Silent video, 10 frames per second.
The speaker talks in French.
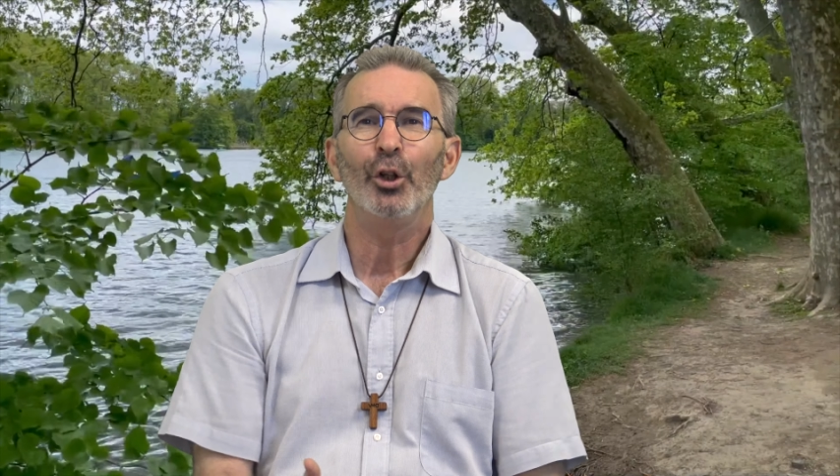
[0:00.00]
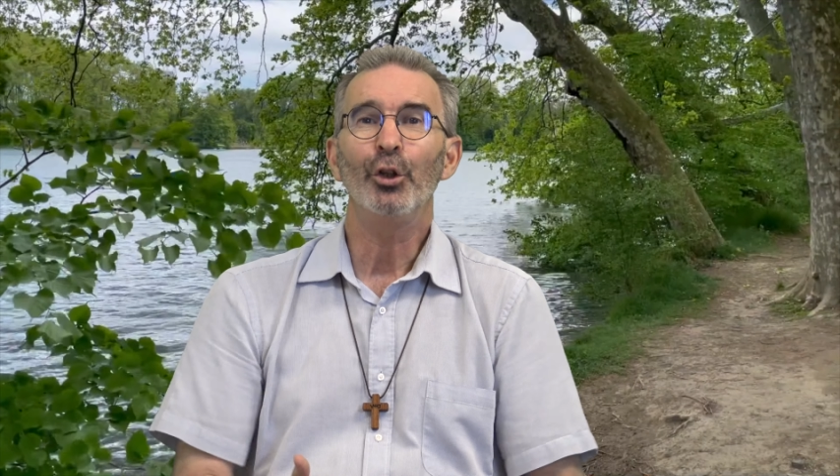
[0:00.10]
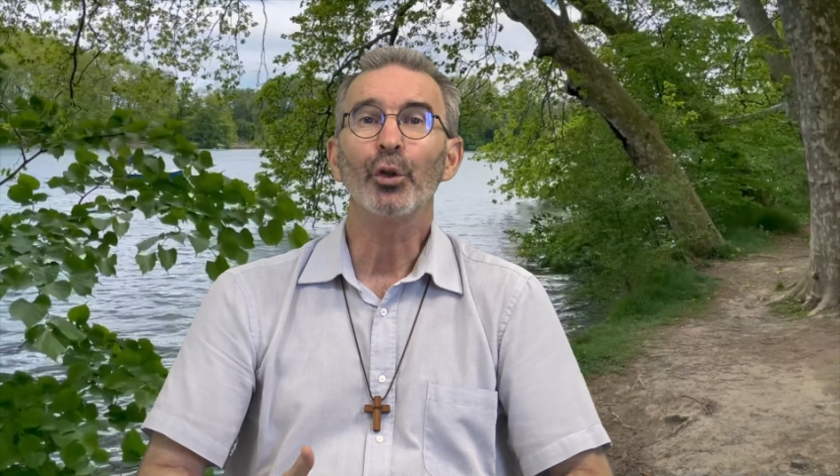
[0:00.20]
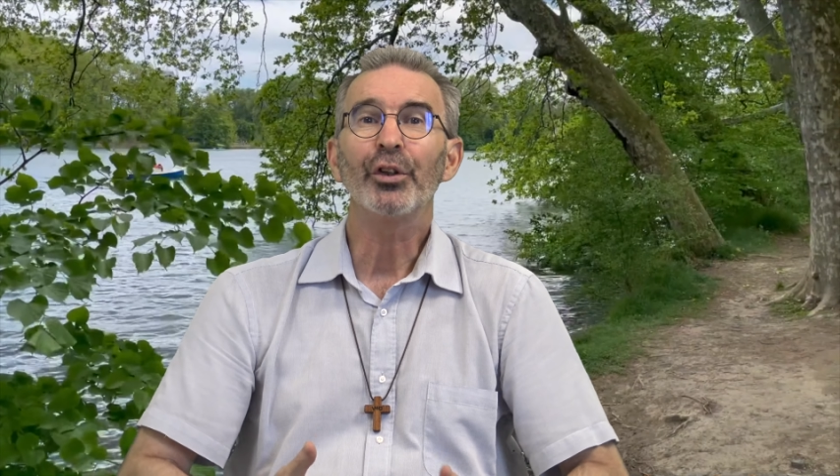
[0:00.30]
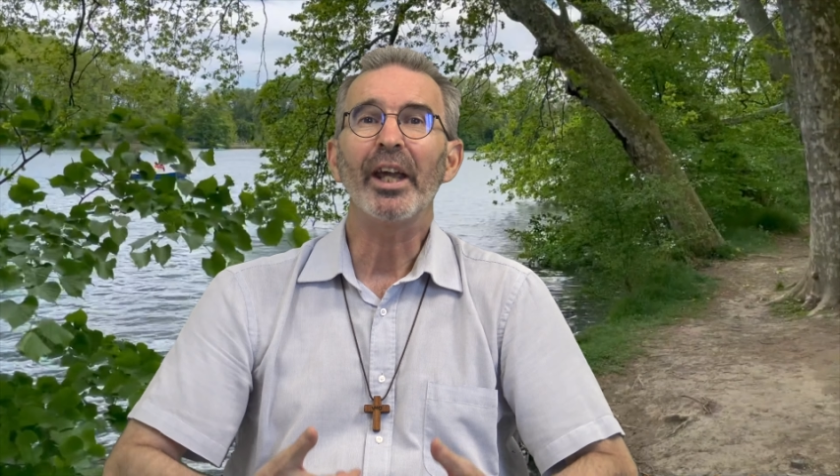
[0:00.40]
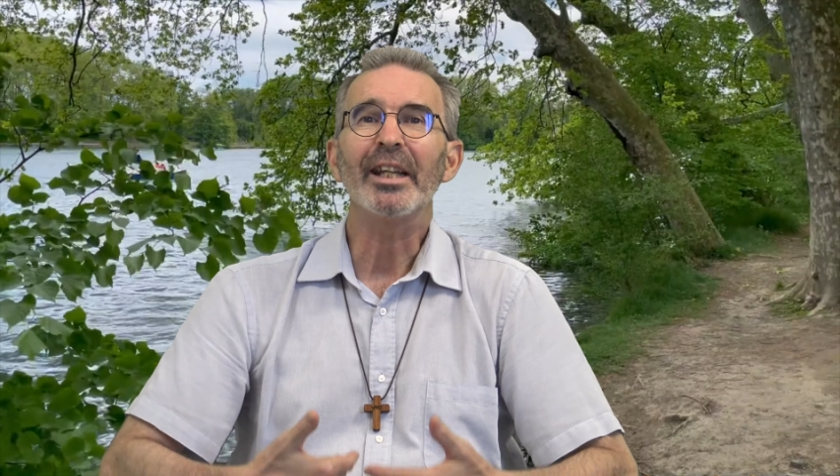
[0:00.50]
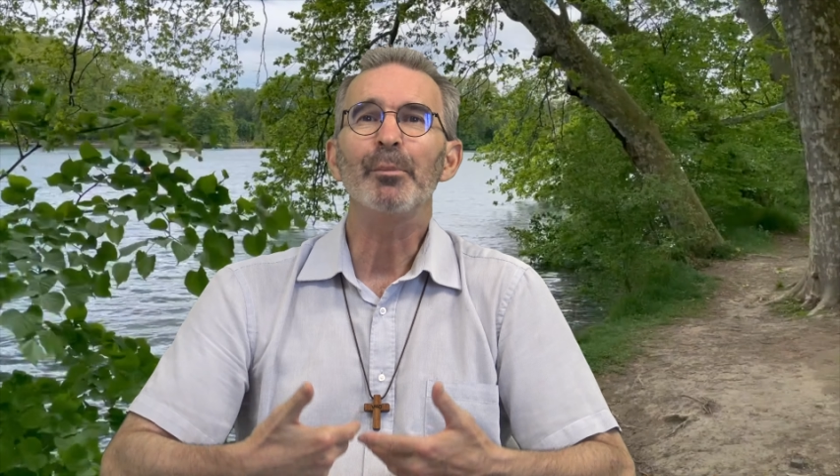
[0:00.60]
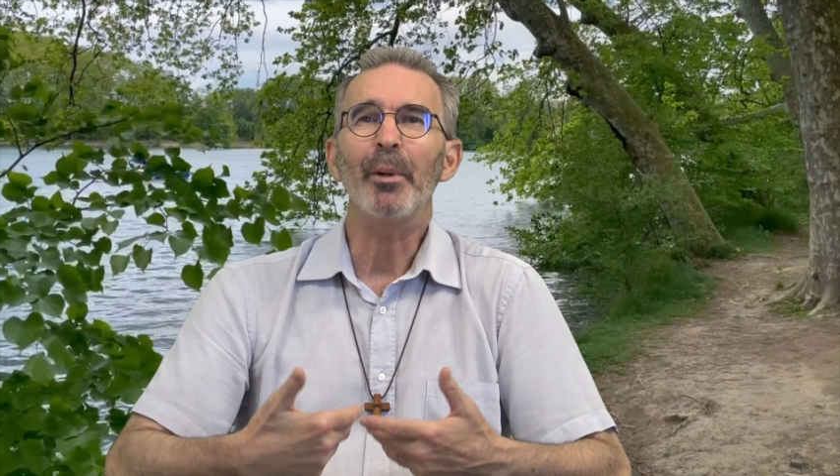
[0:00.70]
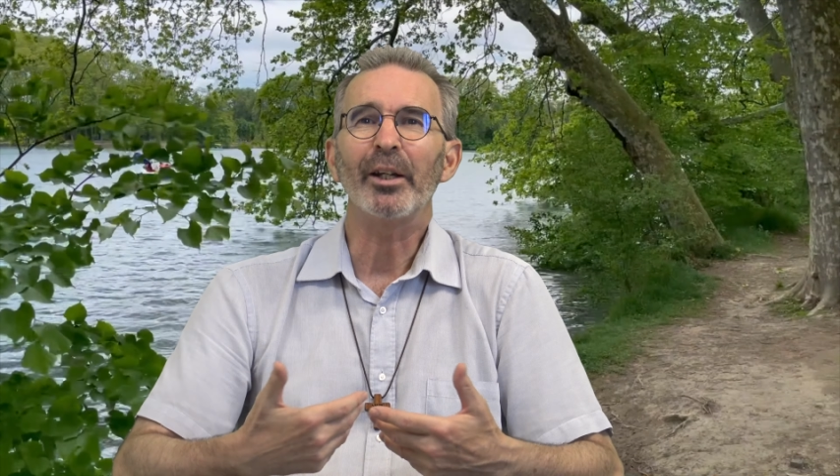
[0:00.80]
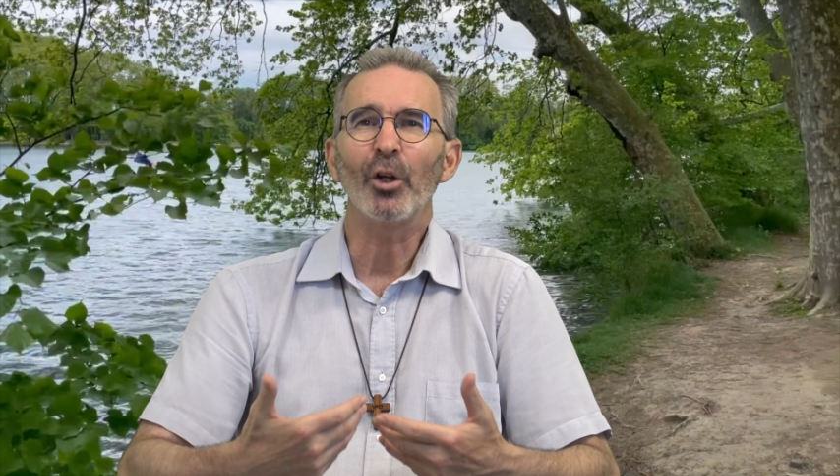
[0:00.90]
notre
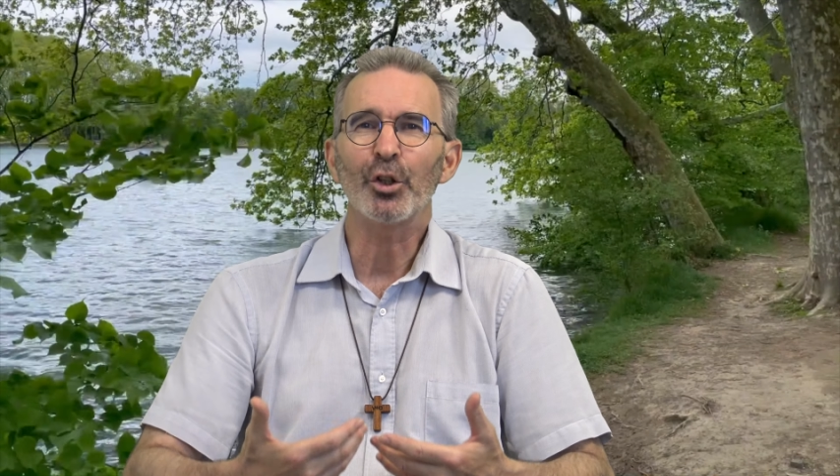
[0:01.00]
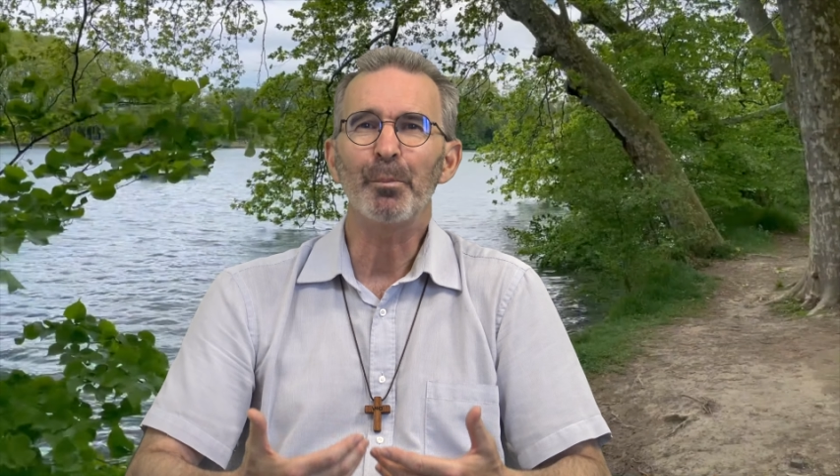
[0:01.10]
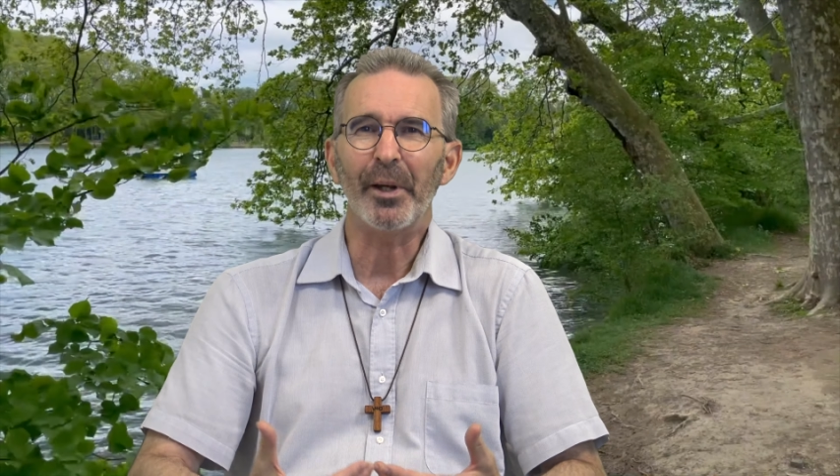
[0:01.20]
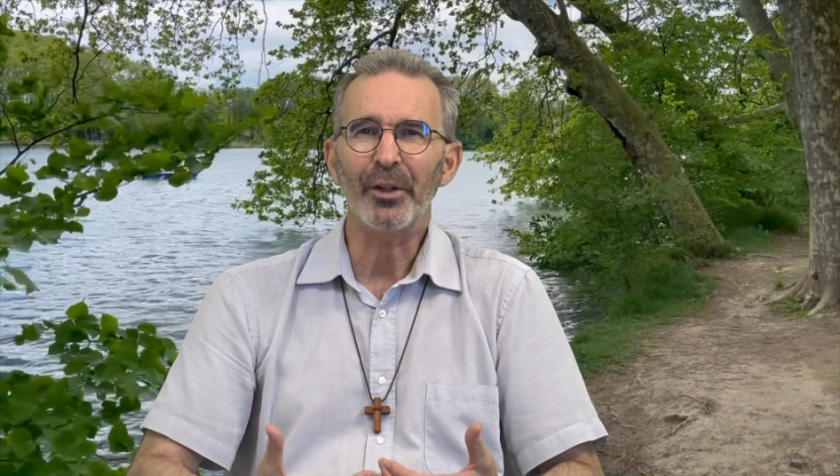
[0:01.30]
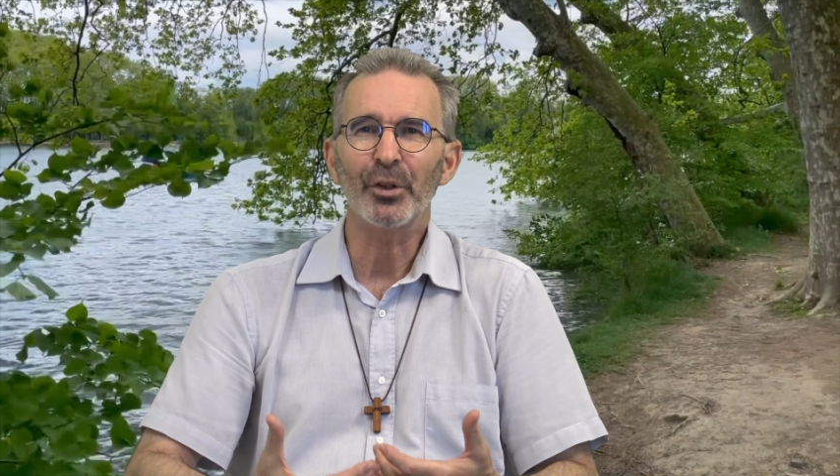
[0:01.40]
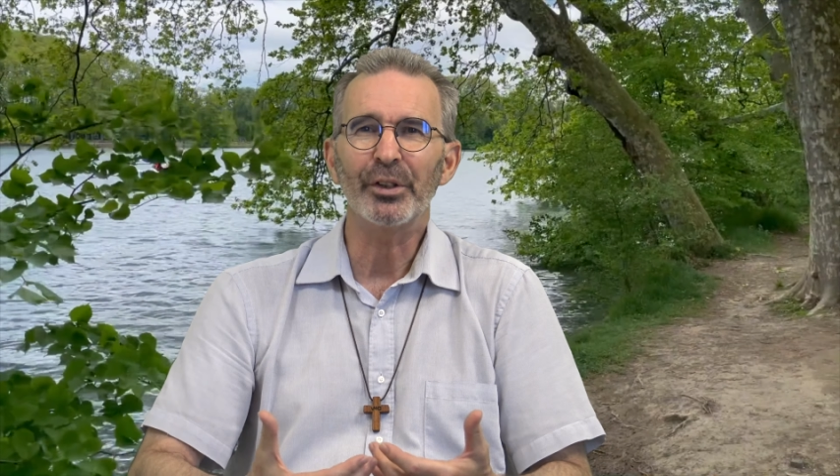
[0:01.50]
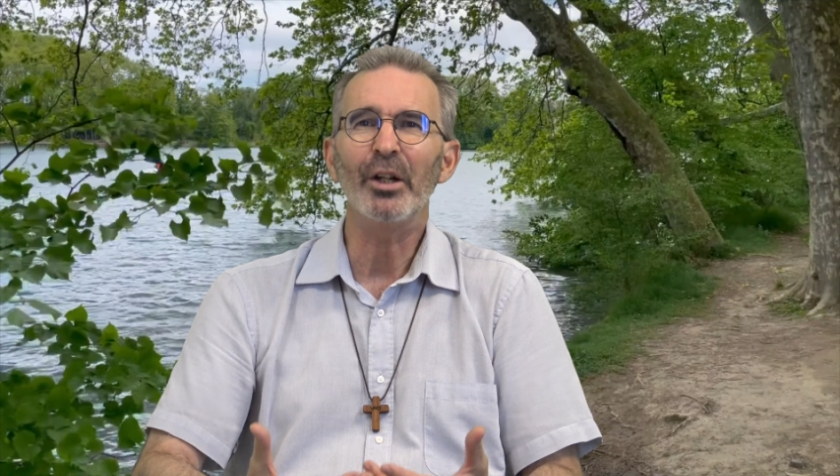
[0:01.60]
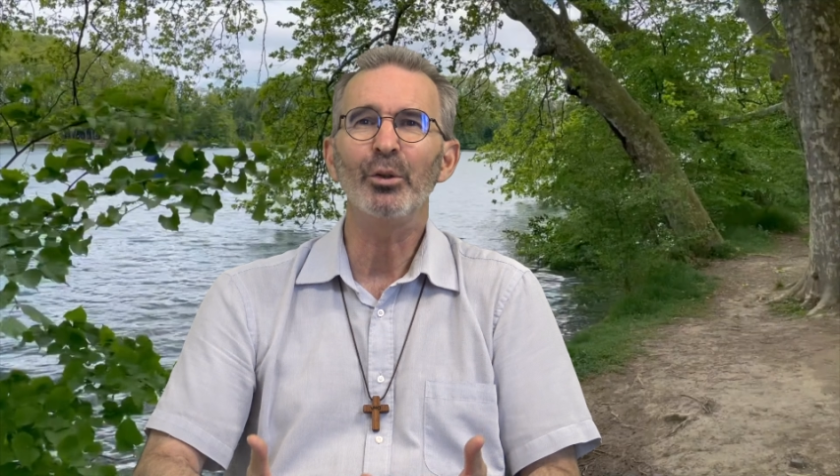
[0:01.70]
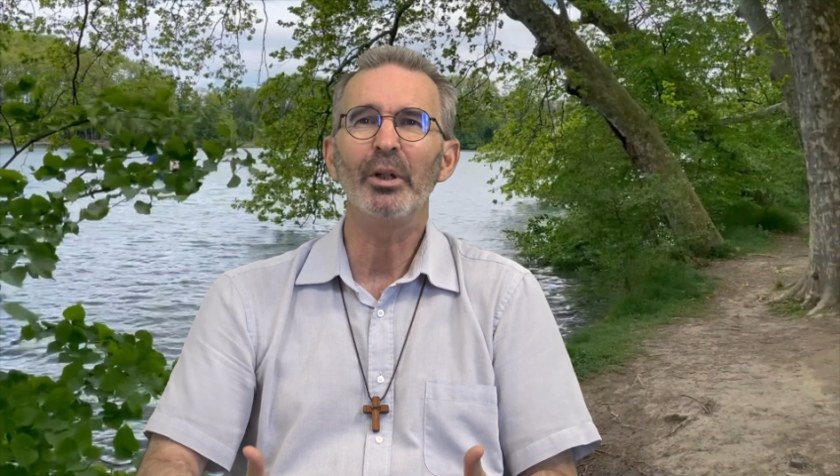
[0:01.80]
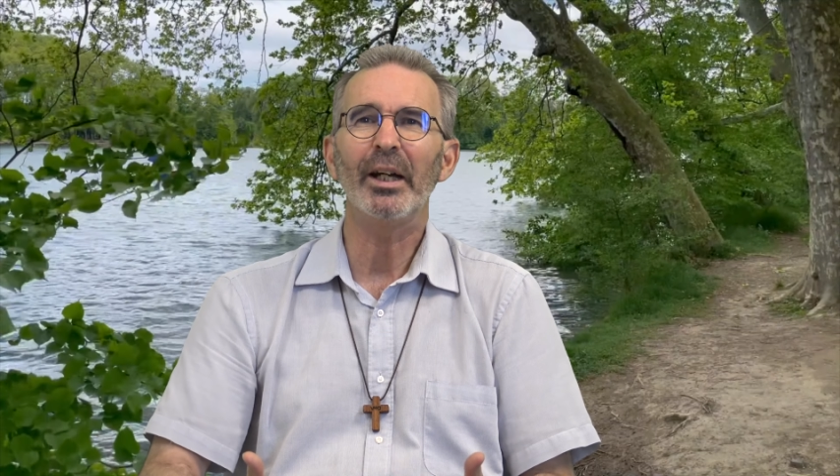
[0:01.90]
expérience
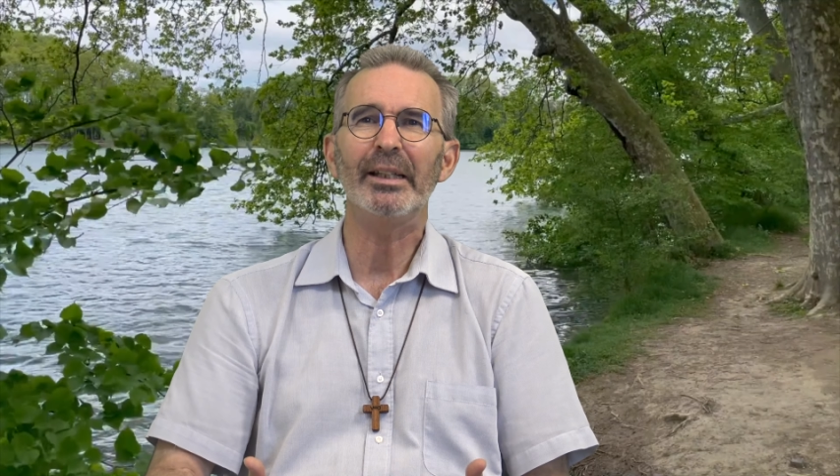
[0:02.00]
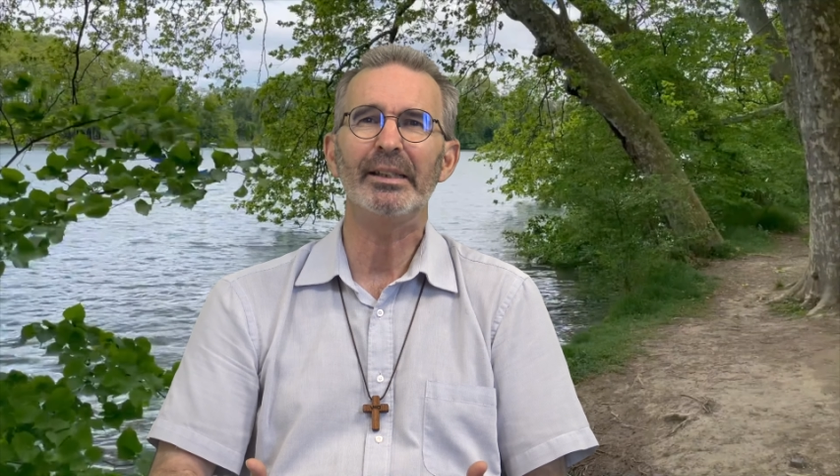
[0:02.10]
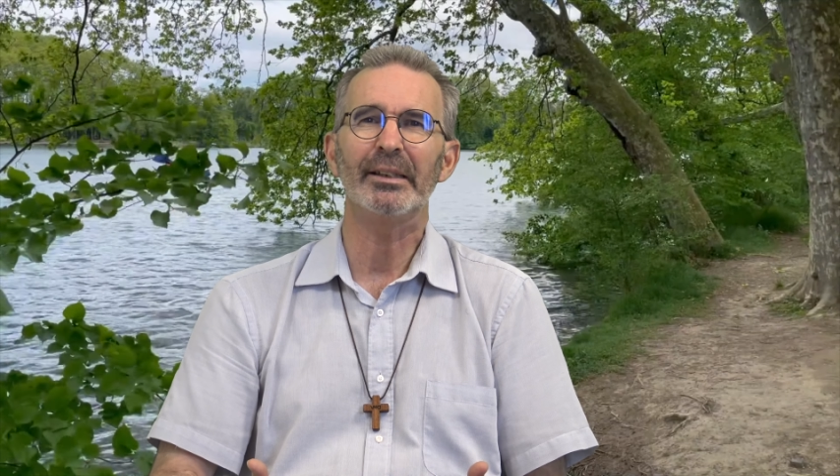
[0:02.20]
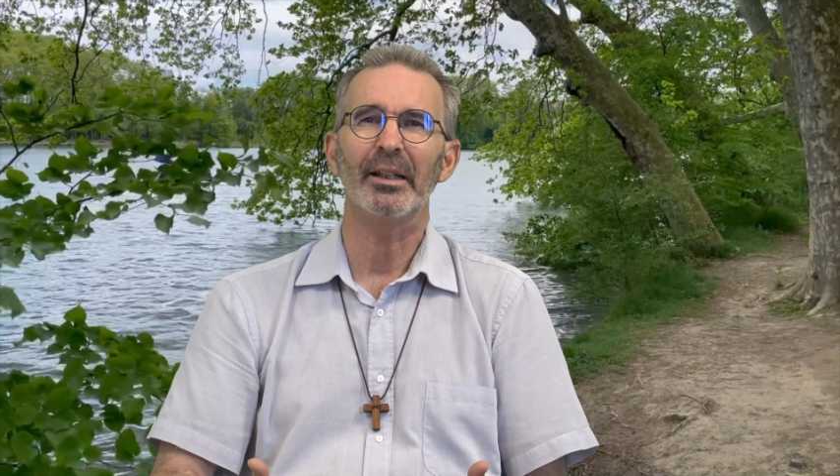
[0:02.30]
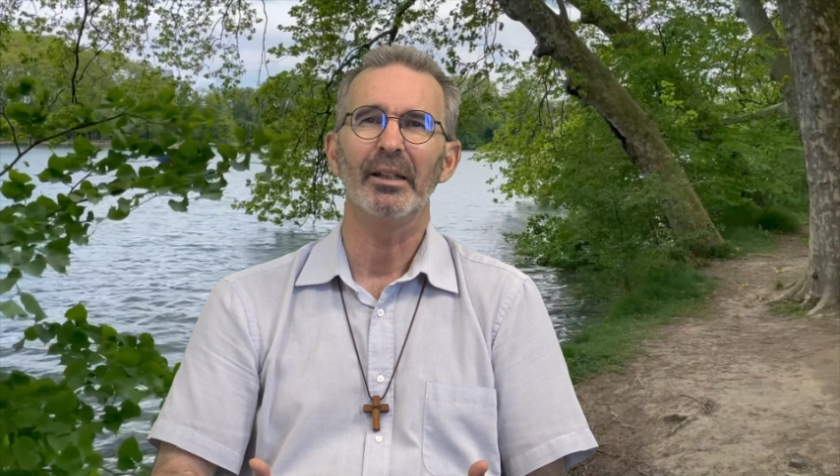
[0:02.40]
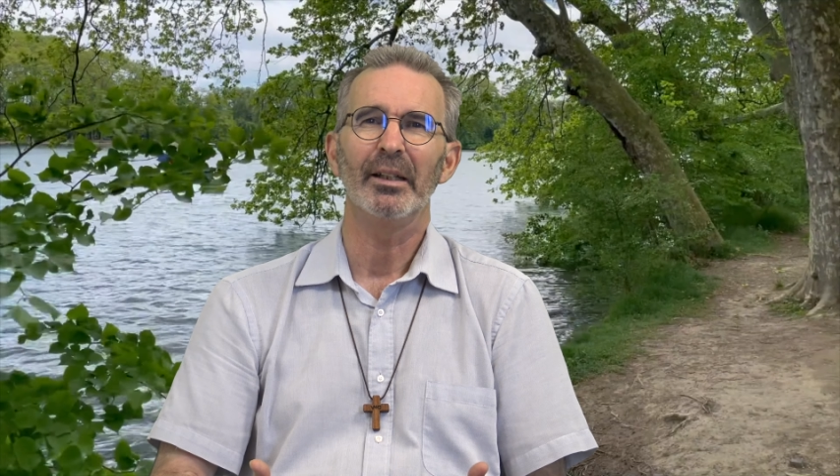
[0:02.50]
personnelle du Christ,